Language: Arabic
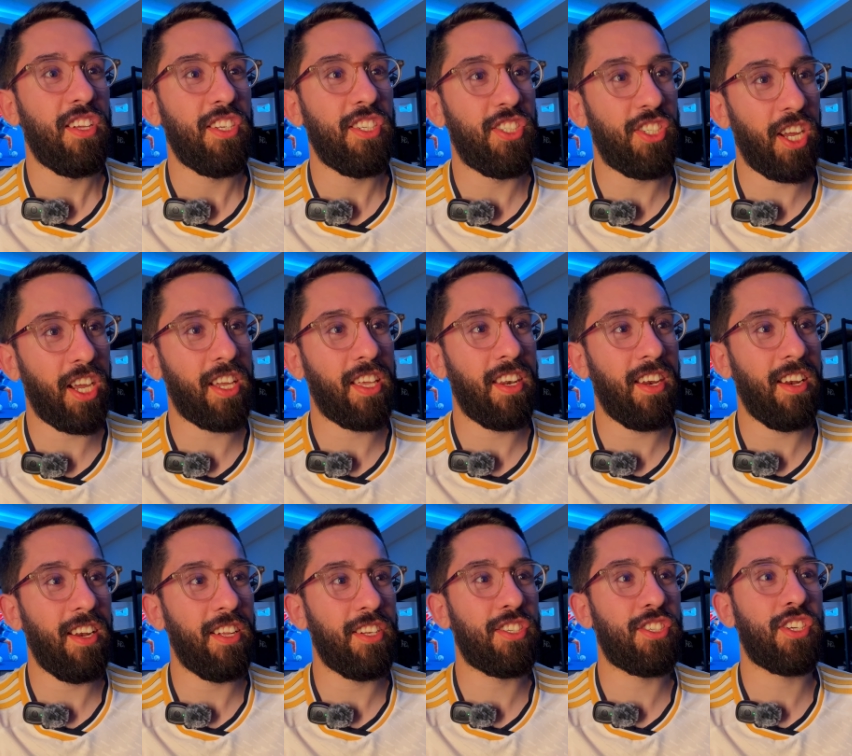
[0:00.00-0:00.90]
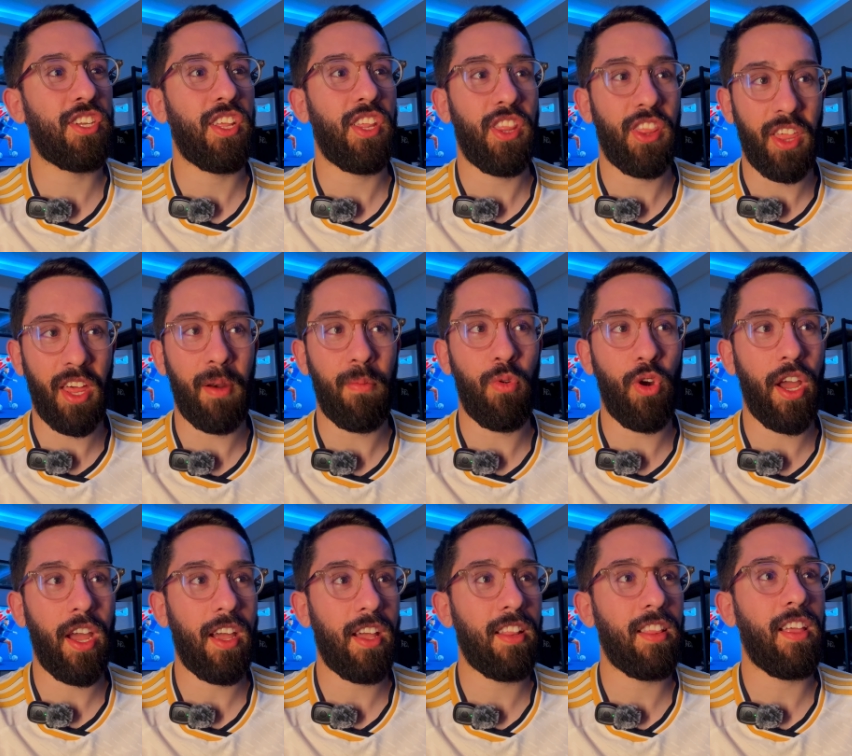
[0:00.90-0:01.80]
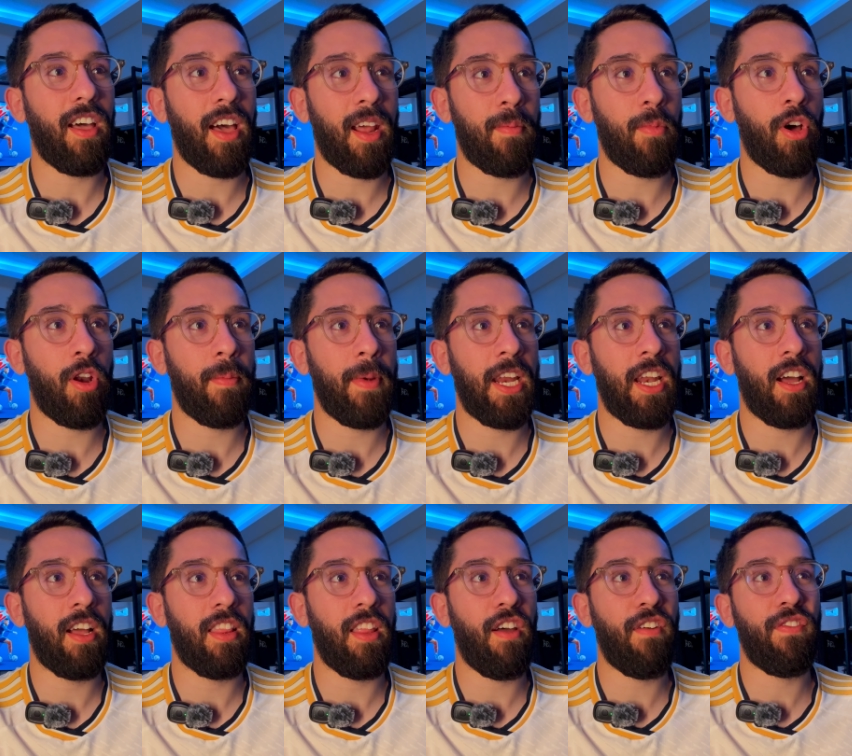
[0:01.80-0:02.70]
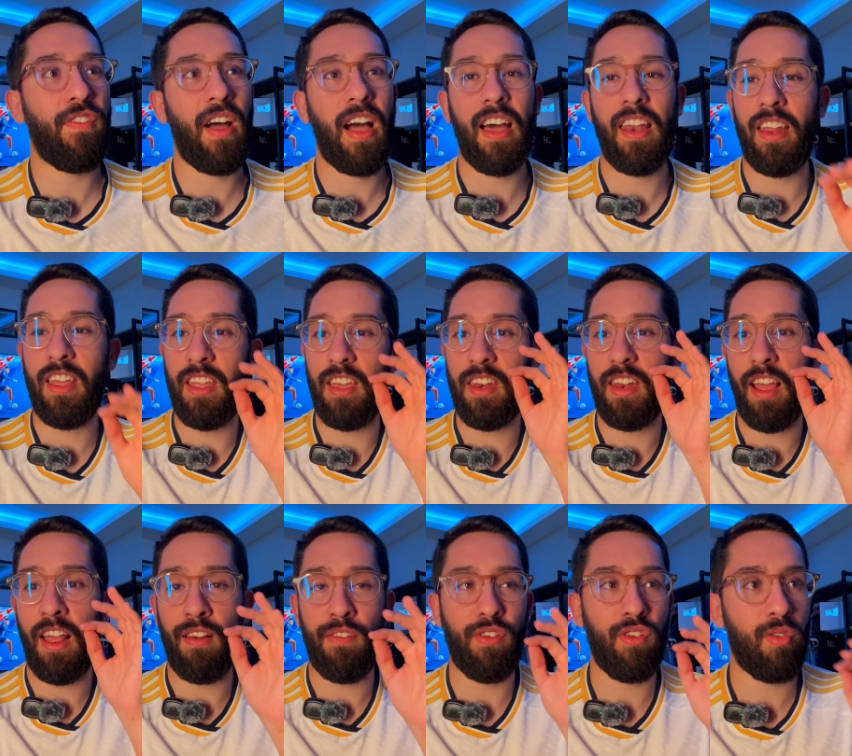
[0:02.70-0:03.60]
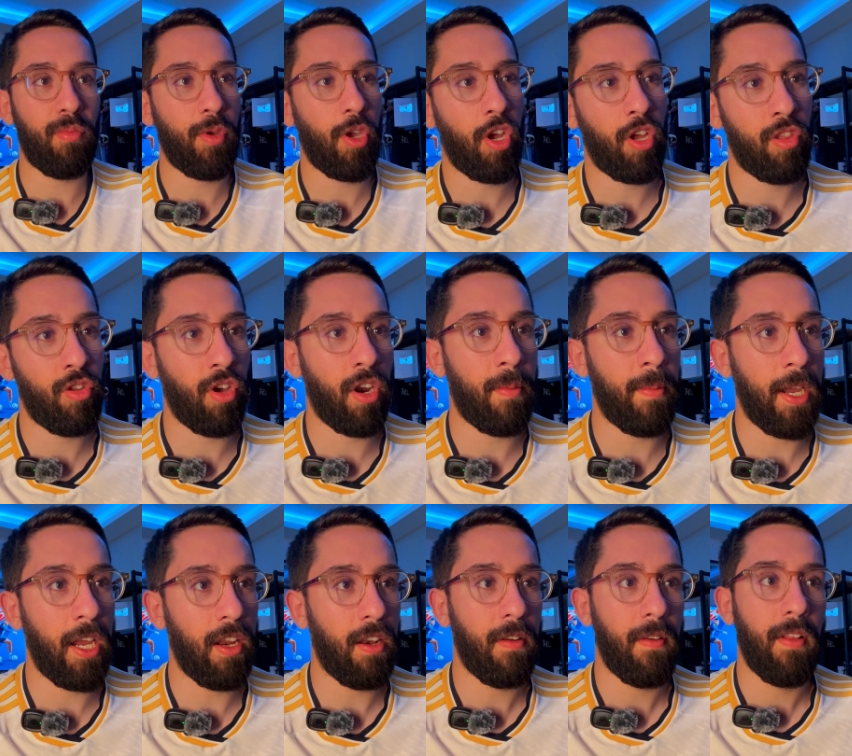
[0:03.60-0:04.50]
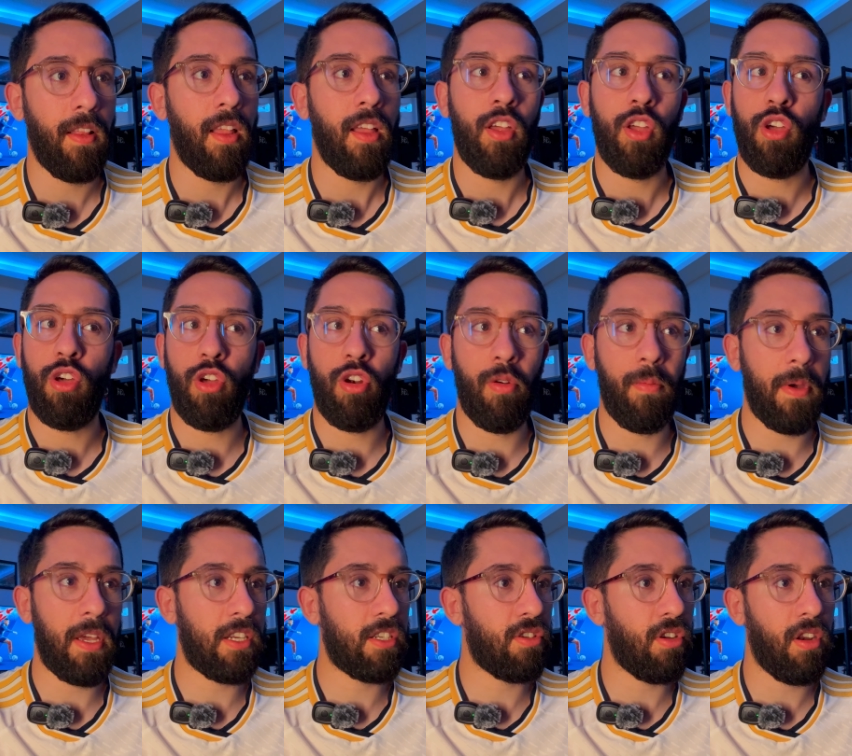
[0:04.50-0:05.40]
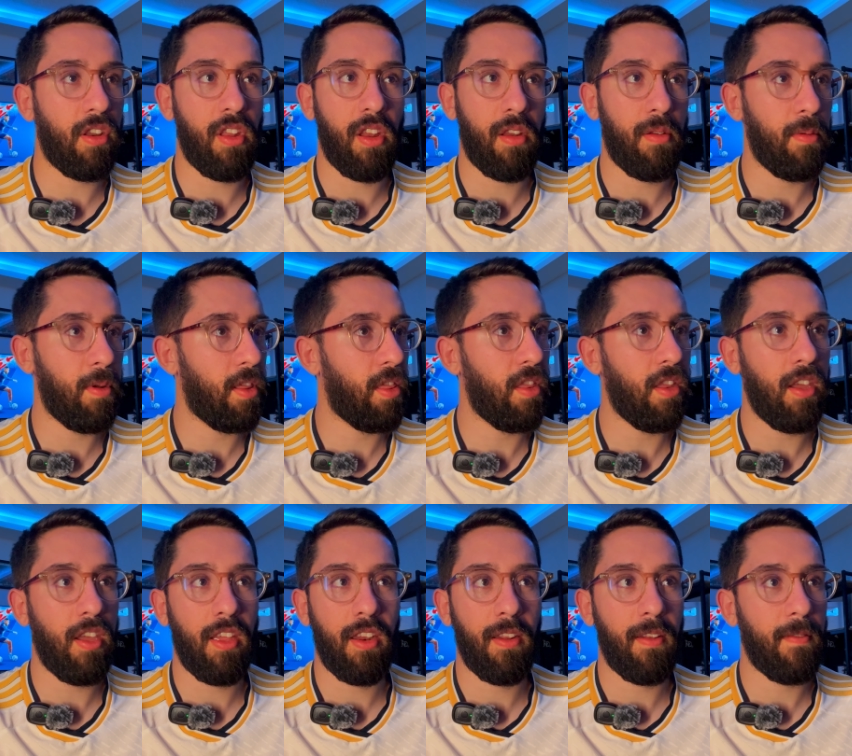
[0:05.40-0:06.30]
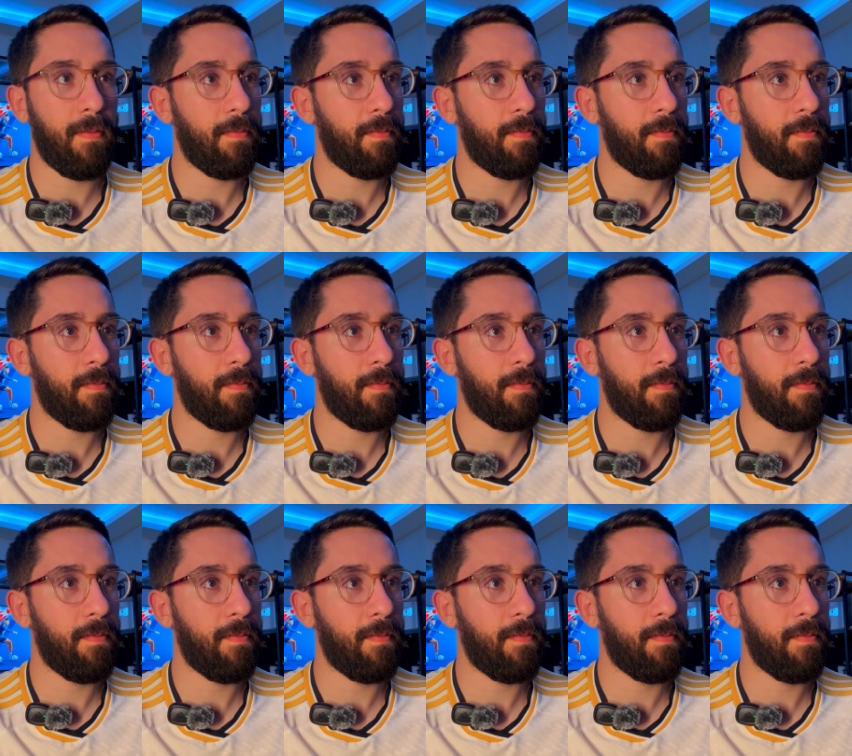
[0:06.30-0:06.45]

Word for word: جاك ريليتش ضرب واحد اربعة واربعين هدف حاليا الفين ومية واحد واربعين روبرت روبرتسو ضرب اثنين